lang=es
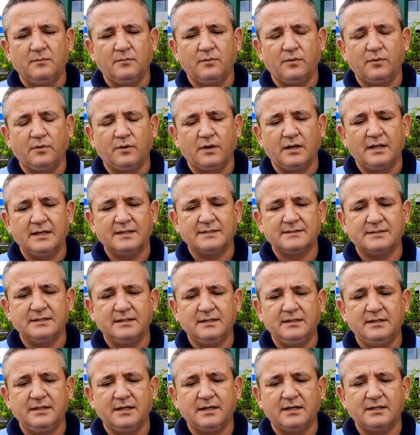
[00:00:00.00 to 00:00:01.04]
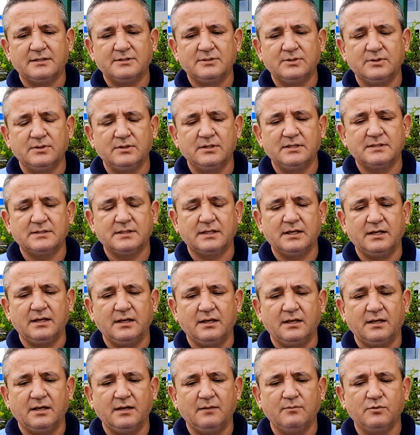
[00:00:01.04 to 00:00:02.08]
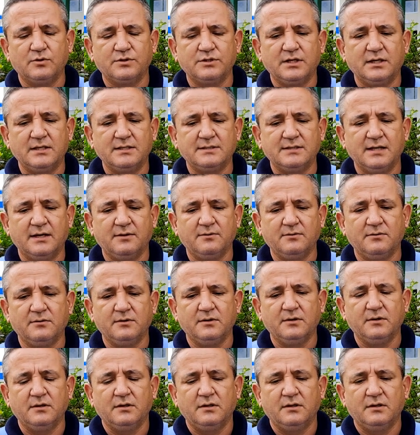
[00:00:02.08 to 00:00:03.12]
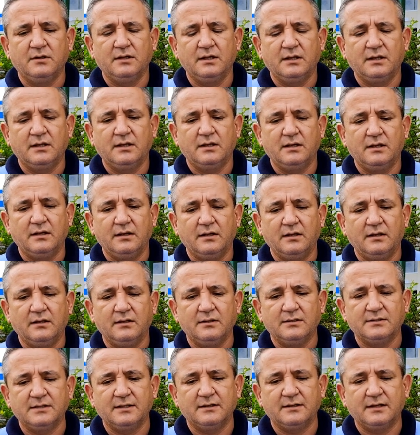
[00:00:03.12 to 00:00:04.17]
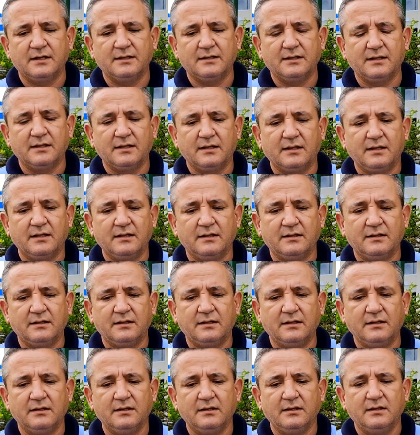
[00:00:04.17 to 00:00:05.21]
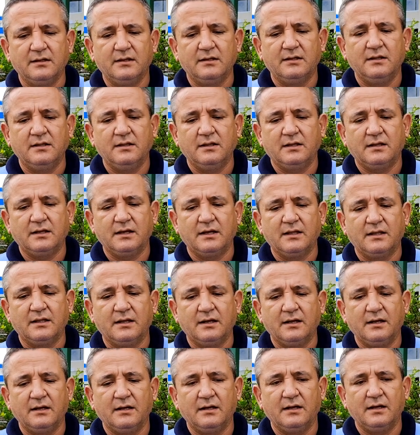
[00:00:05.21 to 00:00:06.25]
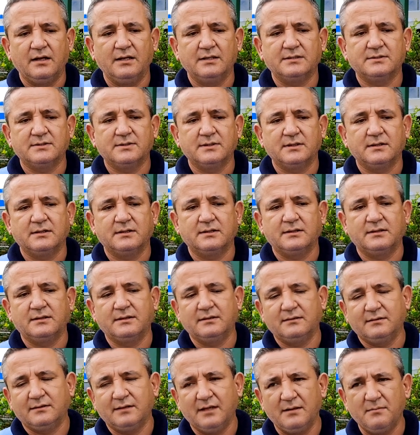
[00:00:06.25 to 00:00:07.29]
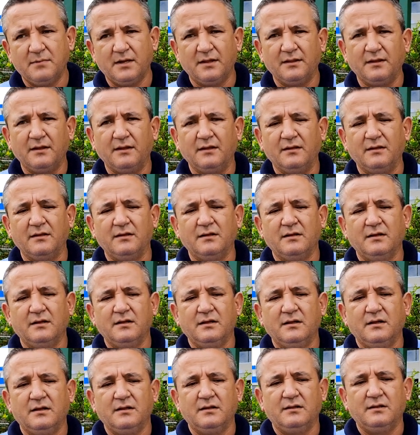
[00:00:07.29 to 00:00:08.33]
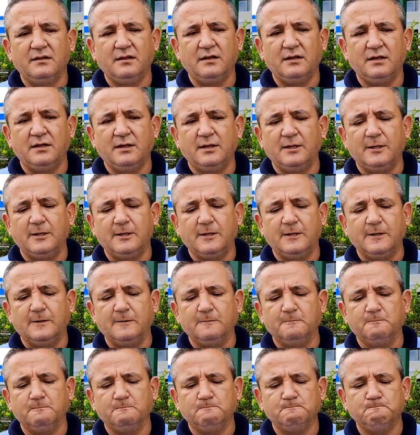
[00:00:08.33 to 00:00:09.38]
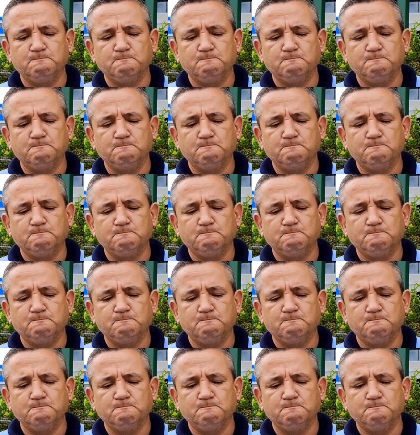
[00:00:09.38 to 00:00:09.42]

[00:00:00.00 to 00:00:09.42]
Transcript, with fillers: por las indagaciones que, hemos realizado de que se trata de gente dedicada a este tema de,